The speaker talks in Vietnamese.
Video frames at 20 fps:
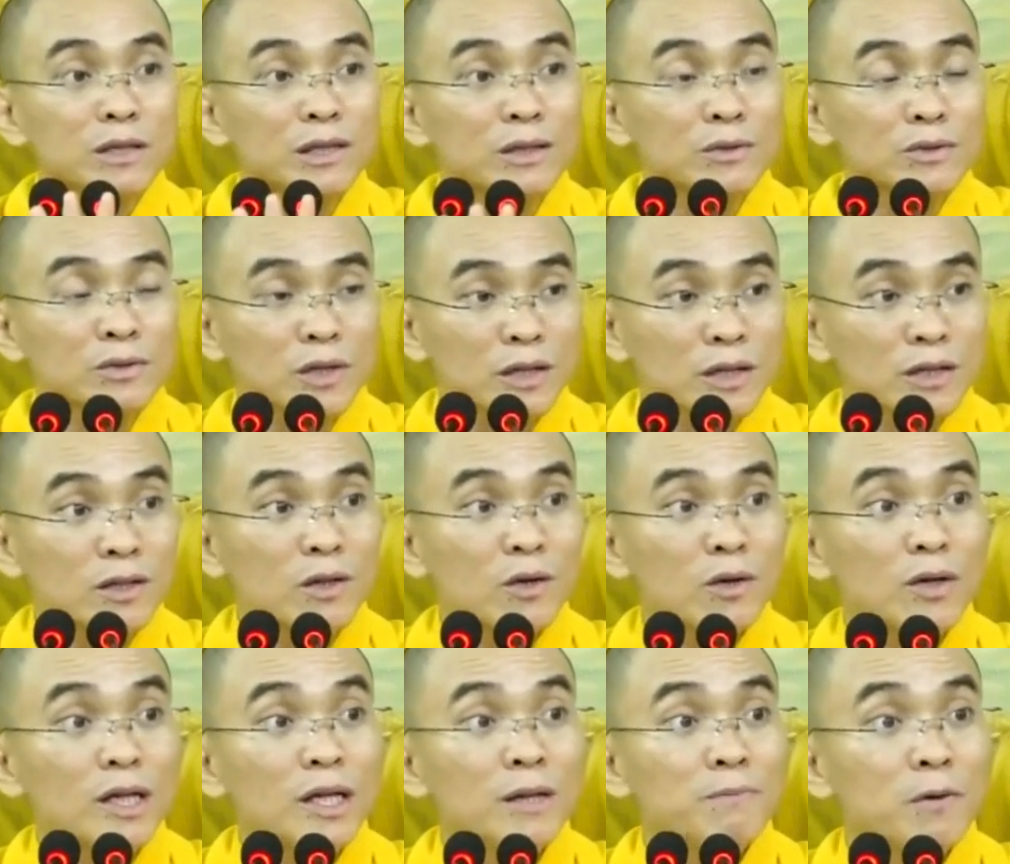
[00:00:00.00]
tiêu chuẩn
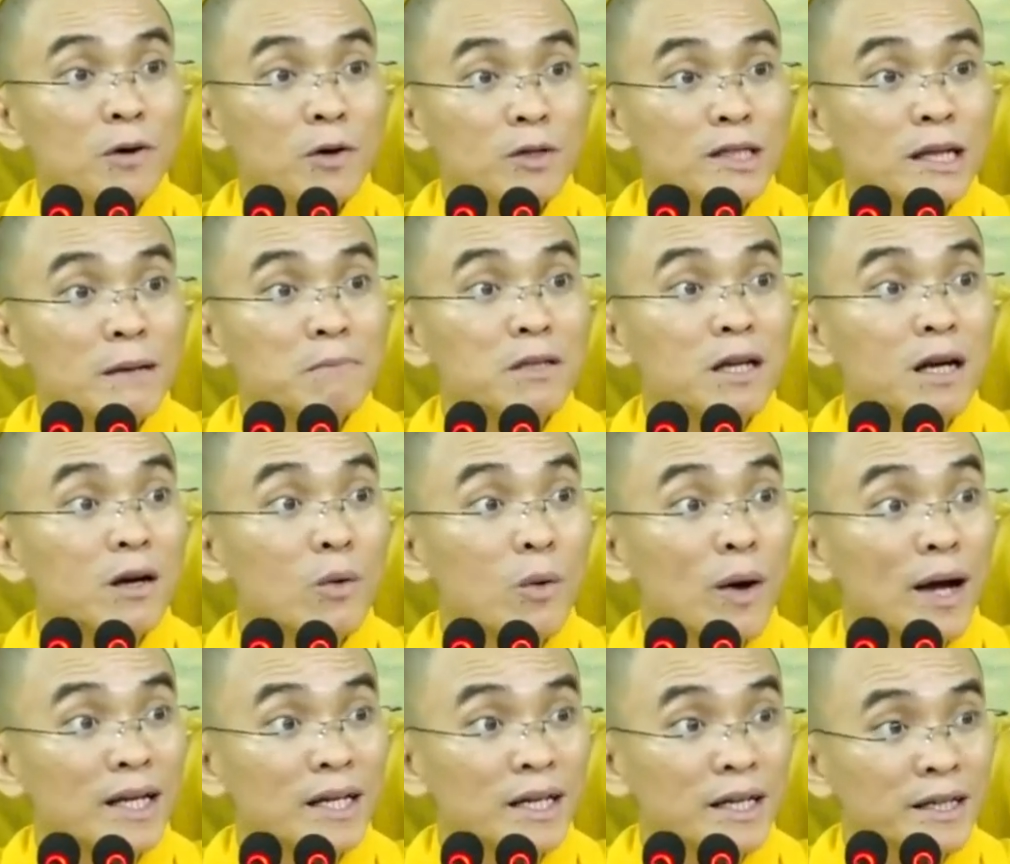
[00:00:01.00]
của Hiệp hội Tâm thần
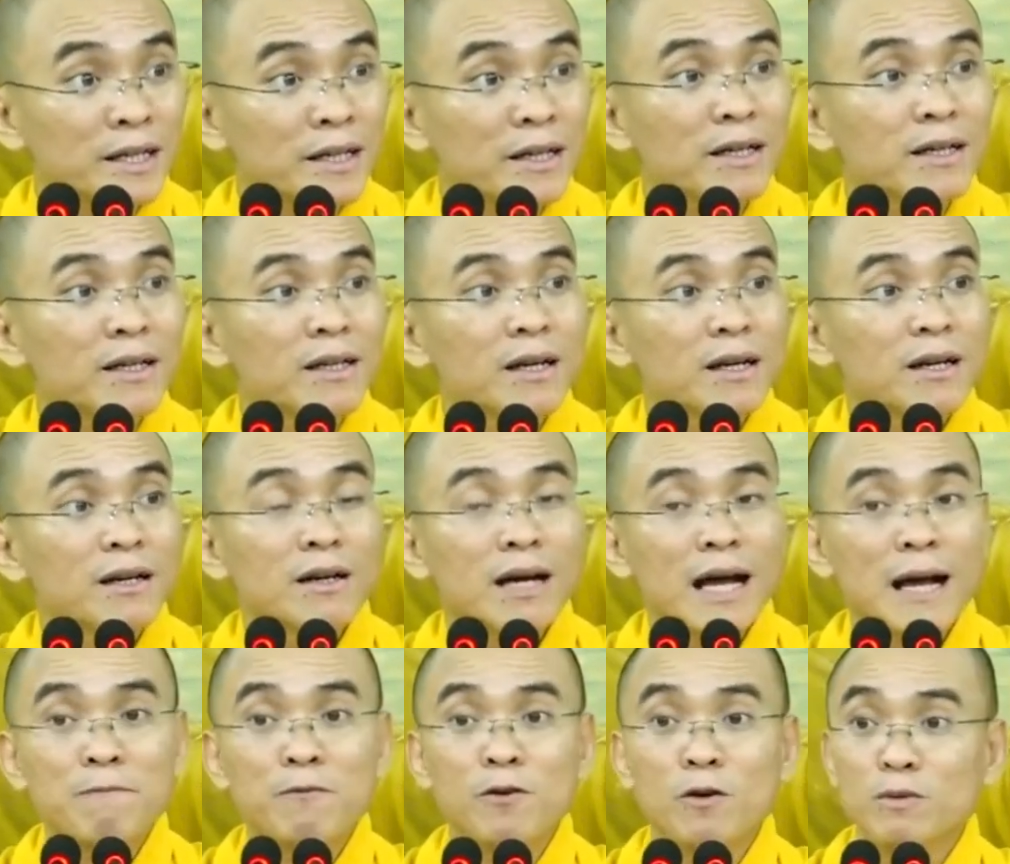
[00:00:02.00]
Hoa Kỳ được
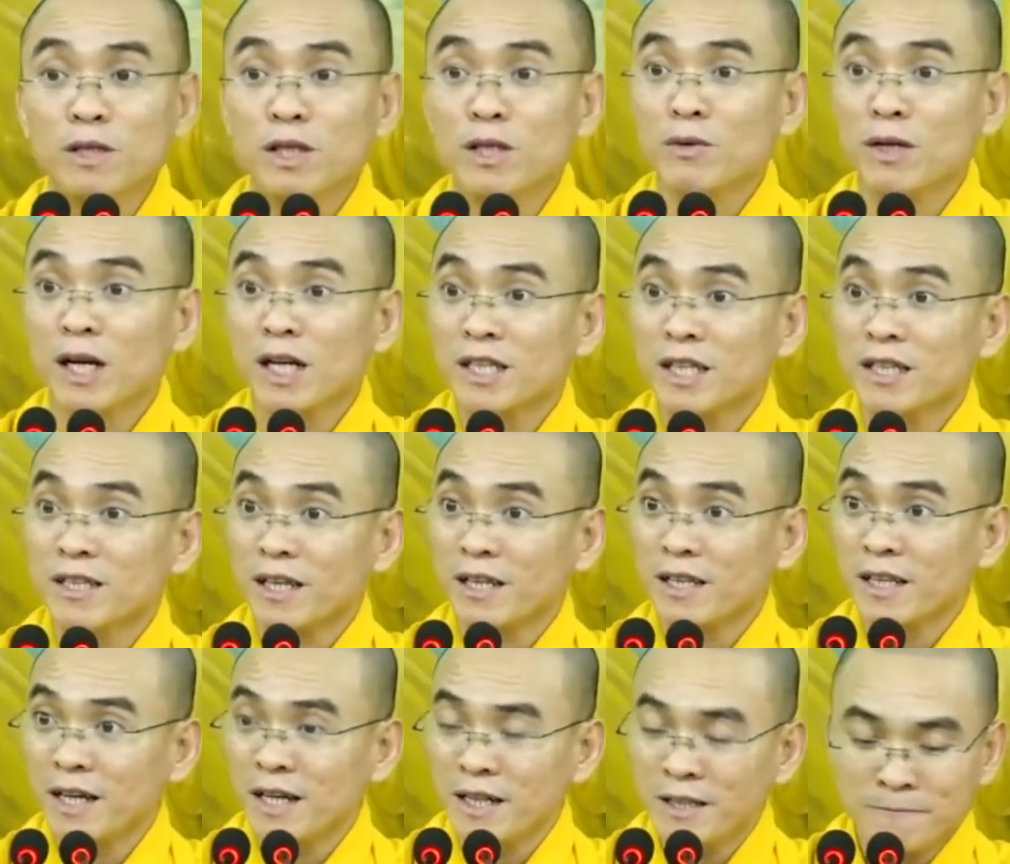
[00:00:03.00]
áp dụng nhiều nơi trên thế
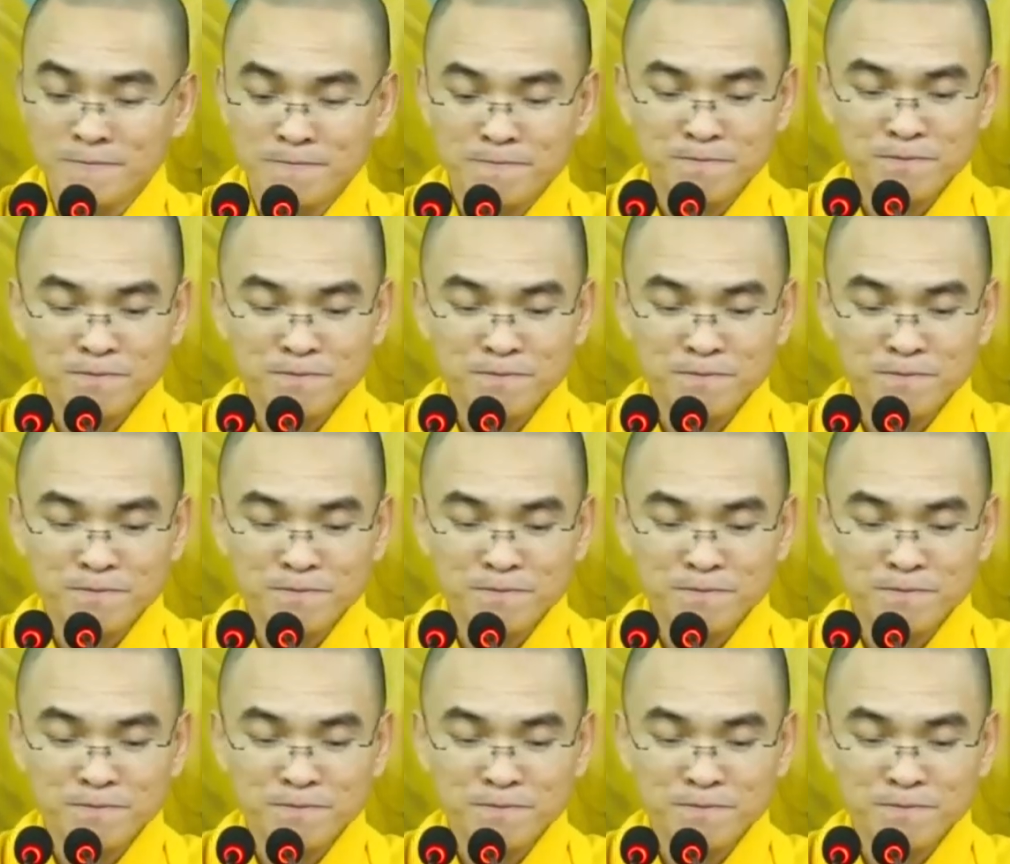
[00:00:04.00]
giới.